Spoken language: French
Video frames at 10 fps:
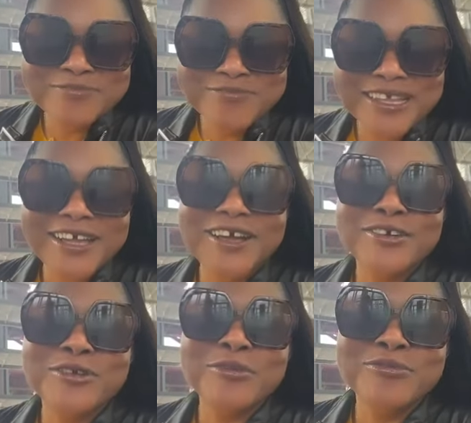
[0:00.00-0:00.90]
Hmm, et
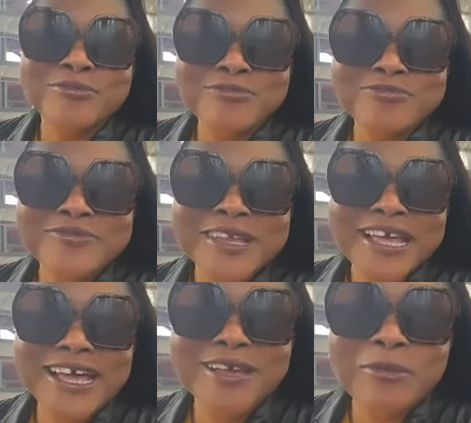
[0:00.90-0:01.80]
un hmm.
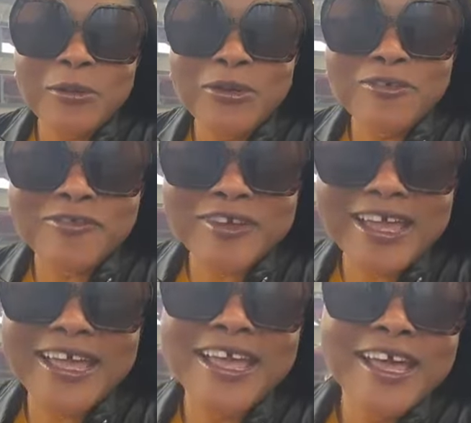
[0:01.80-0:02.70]
Hey, mon
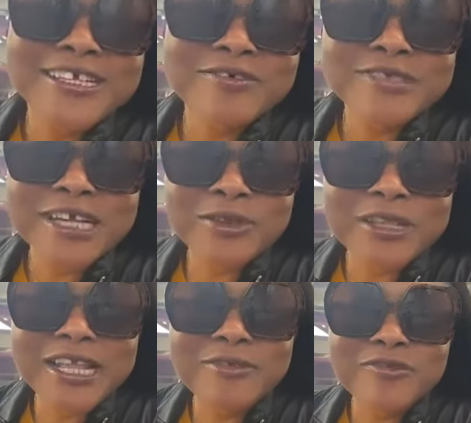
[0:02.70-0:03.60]
beau-frère, je vous ai
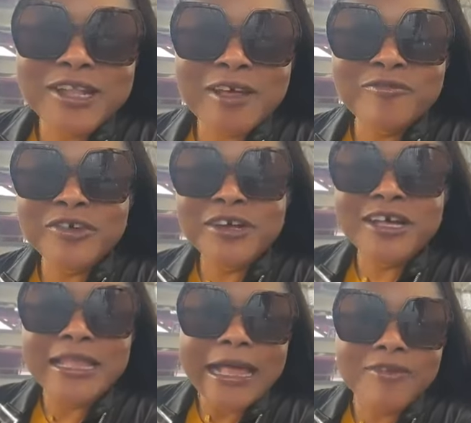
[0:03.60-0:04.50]
donné, vous les
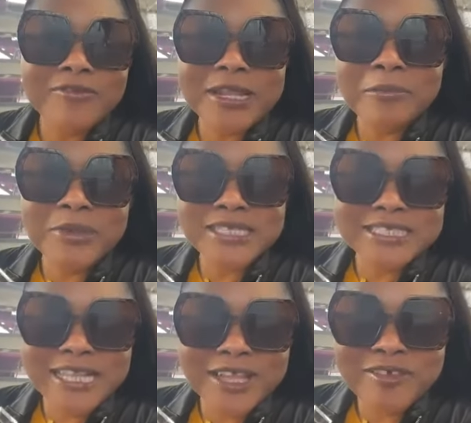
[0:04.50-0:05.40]
là, vous les
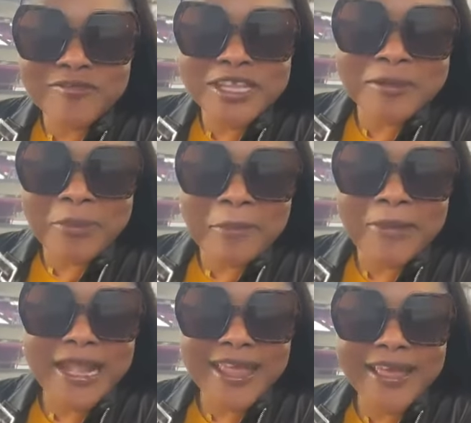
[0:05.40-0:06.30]
bêtis là, ne venez pas
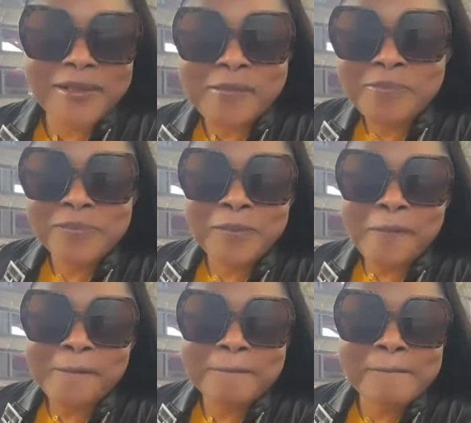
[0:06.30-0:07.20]
mal.
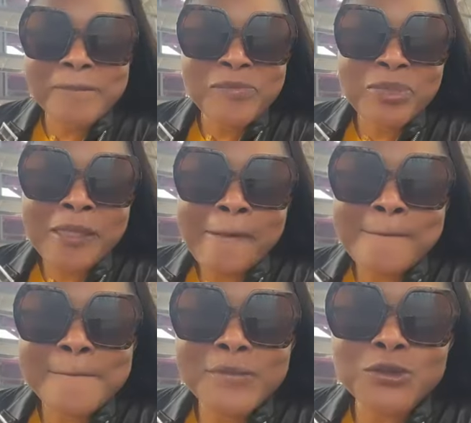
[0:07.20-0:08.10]
Nous
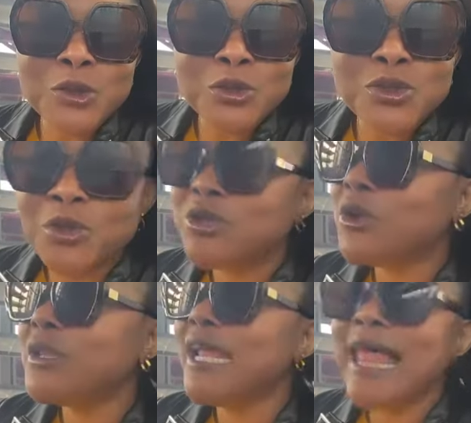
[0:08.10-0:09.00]
hein. hmm? tentons
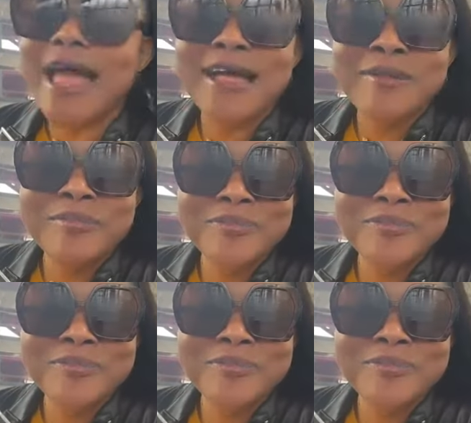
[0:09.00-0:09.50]
de là